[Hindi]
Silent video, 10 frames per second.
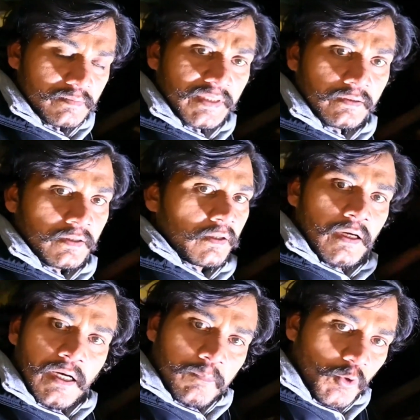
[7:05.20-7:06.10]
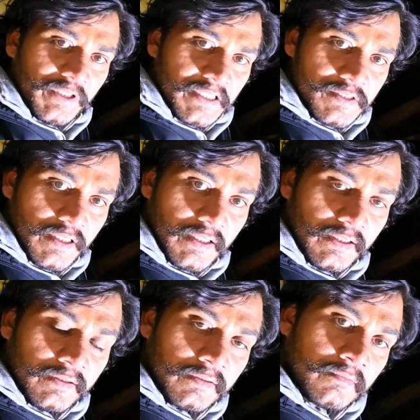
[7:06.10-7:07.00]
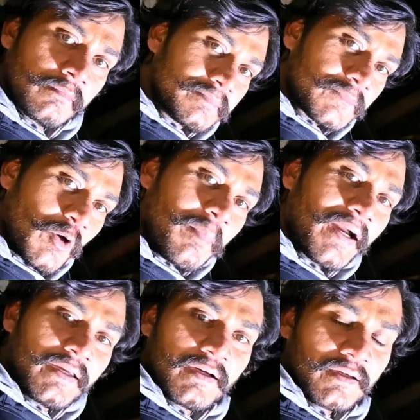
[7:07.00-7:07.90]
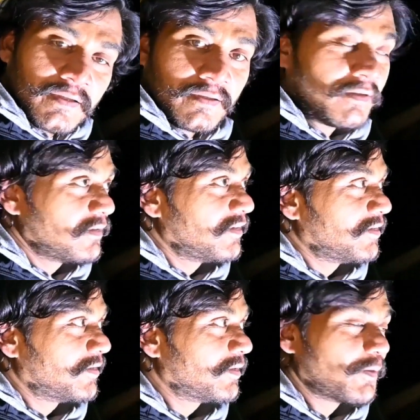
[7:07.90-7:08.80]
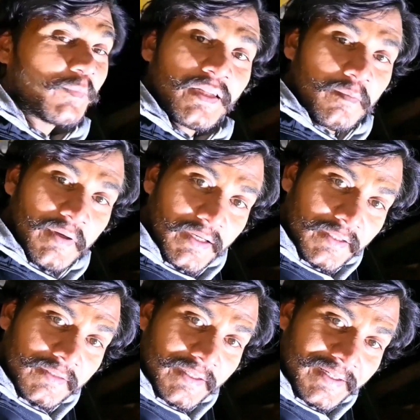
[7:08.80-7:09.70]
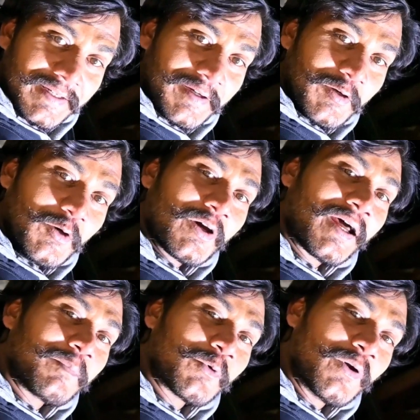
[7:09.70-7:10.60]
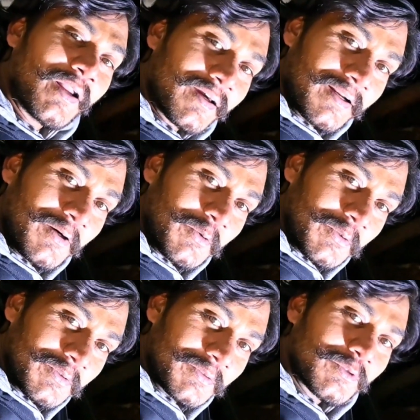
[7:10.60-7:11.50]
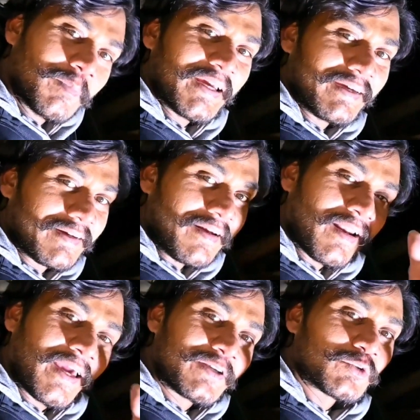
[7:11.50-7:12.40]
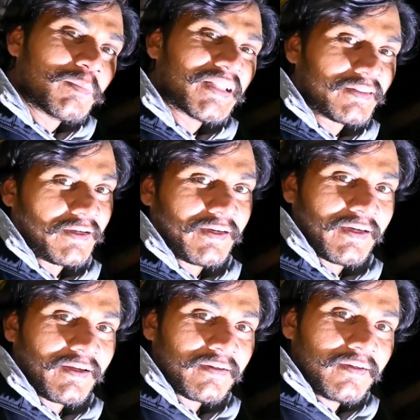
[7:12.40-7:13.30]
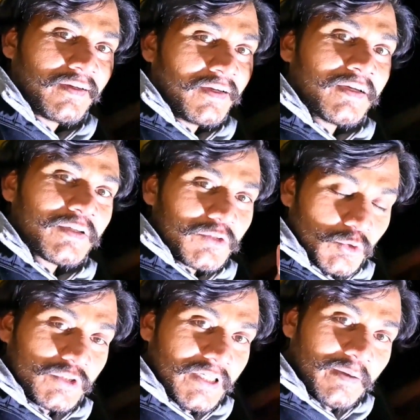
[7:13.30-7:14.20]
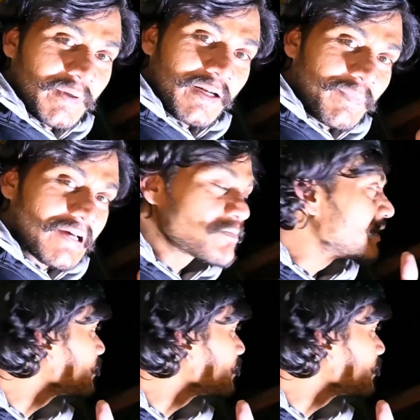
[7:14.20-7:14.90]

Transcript: इसमें अब कोई टेंशन नहीं और भाई अगर ये मेरी मेहनत देख के और आपको लग रहा हो तो भाई एक लाइक तो बनता है यार सोचिए मेरे पास में